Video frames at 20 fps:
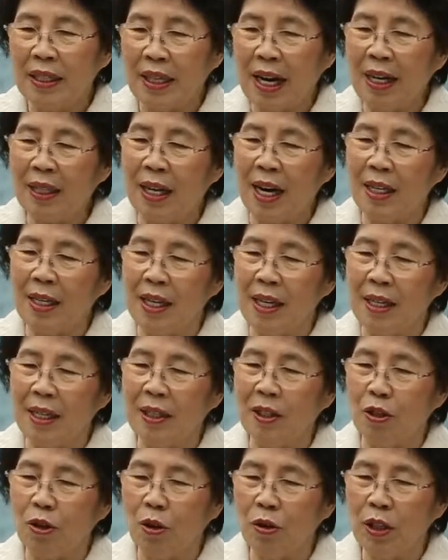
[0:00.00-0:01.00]

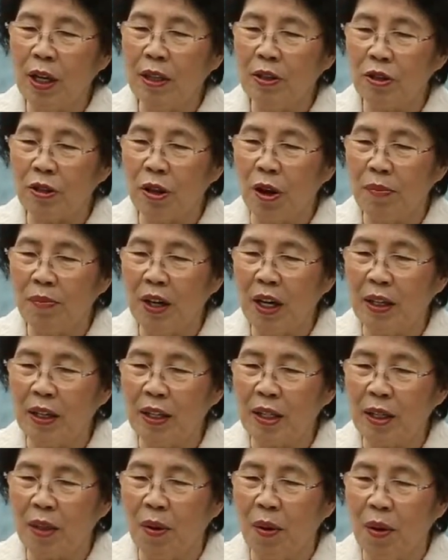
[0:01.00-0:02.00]
사단에는 손댈 수가 없는
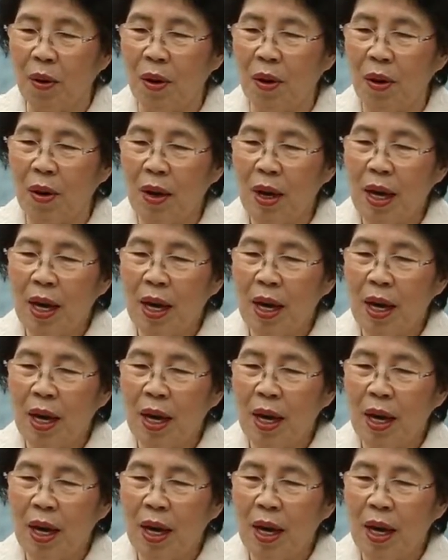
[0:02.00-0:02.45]
것이고